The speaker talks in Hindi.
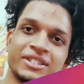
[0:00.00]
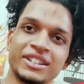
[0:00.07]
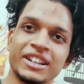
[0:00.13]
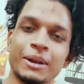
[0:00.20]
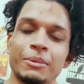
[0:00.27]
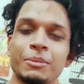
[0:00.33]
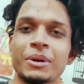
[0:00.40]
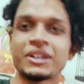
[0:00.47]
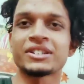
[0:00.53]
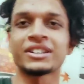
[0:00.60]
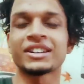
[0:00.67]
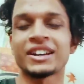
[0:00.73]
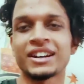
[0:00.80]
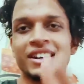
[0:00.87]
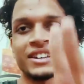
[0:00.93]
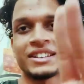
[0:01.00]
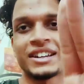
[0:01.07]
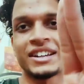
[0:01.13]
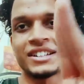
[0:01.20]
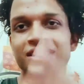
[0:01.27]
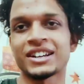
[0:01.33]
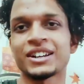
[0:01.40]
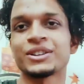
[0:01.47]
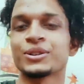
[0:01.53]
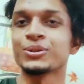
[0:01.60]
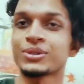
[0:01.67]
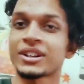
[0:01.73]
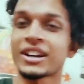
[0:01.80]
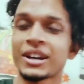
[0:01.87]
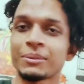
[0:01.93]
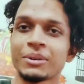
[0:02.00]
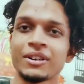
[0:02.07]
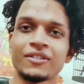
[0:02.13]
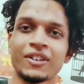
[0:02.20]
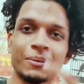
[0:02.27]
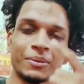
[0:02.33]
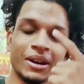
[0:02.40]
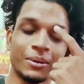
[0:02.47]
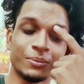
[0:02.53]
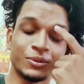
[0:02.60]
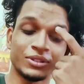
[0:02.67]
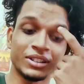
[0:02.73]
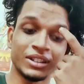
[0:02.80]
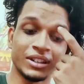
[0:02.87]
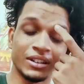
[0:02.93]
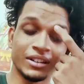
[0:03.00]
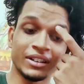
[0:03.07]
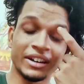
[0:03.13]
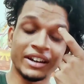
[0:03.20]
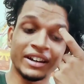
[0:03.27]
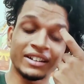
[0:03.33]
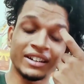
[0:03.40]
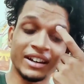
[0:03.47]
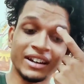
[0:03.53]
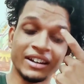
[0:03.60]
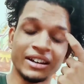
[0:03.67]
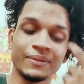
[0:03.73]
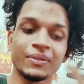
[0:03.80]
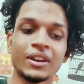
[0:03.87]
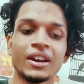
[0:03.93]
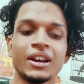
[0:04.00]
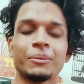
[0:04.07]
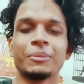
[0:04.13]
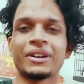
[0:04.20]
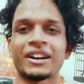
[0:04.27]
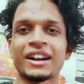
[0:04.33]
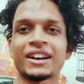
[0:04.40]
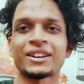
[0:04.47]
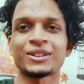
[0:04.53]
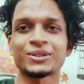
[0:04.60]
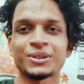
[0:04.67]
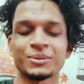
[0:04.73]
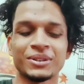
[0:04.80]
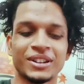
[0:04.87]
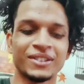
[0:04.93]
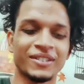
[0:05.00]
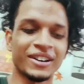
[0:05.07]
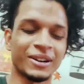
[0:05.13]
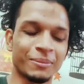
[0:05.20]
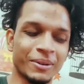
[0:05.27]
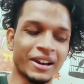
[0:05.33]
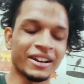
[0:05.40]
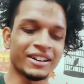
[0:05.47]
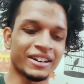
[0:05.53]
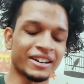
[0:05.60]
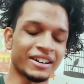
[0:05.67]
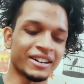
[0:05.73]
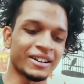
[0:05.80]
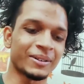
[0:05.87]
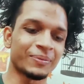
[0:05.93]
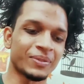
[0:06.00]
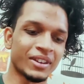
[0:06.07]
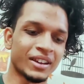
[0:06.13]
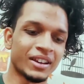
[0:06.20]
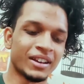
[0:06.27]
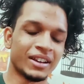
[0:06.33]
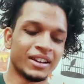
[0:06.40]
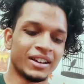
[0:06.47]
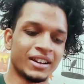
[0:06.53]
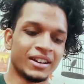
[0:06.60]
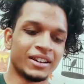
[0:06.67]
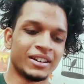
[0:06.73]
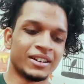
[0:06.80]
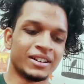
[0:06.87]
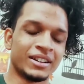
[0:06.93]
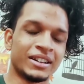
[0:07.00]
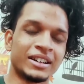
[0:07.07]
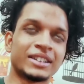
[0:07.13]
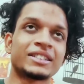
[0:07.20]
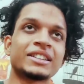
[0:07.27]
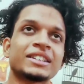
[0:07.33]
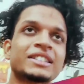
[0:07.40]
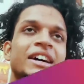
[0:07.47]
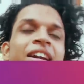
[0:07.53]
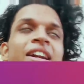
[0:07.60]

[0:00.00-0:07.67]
इंस्टाग्राम पे मेंशन करेंगे दयाशानंद यूज़र नेम है वहाँ पे आप मुझे कनेक्ट कर लेना मैं ट्राई करता हूँ सबसे ज़्यादा वहाँ रिप्लाई करने की इतने